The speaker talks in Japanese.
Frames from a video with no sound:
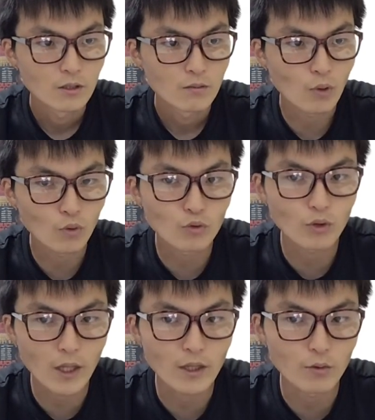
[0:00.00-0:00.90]
まあ、本当に
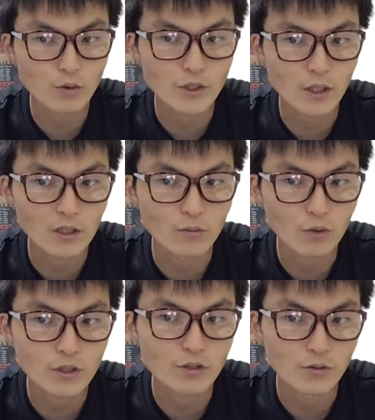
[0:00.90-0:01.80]
ねどっちが勝ってもお
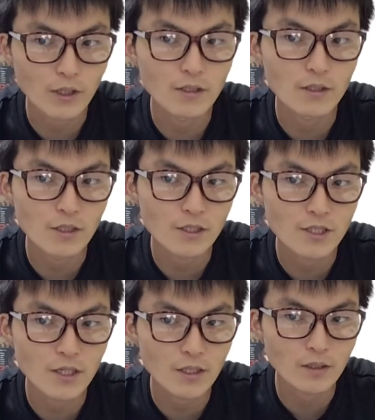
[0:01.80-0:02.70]
かしくない試
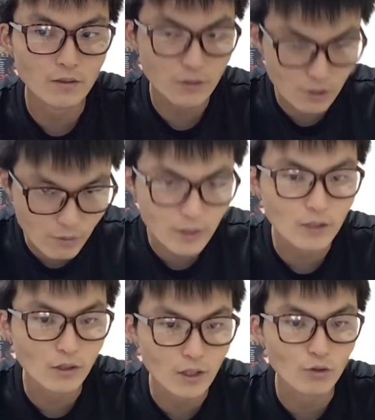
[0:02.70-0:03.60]
合にはなる
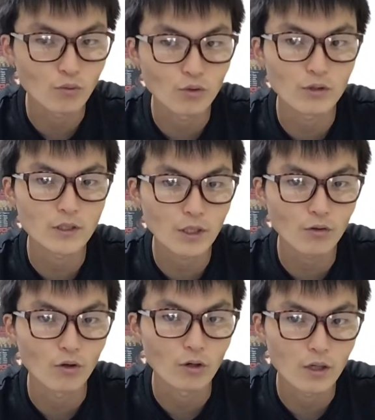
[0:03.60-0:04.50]
かなと思うんですけ
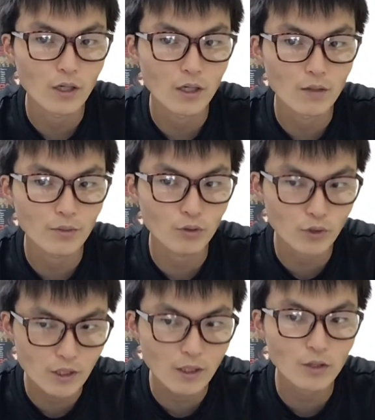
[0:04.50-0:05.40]
ど、えー、まあ、ど
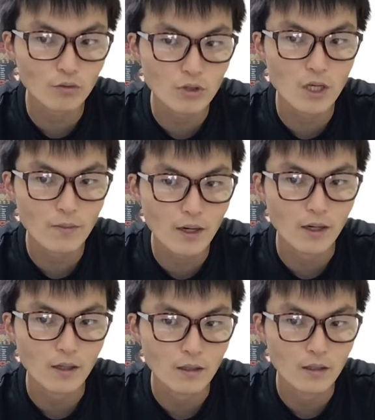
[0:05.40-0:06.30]
ちらかといえ
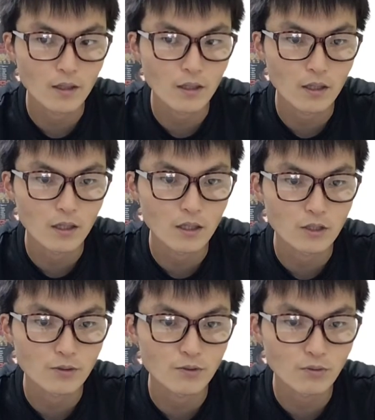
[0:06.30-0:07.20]
ば、えー、
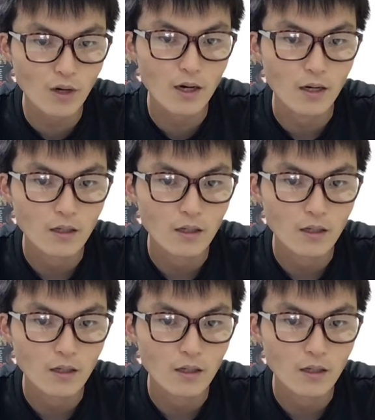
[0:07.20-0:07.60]
自分は、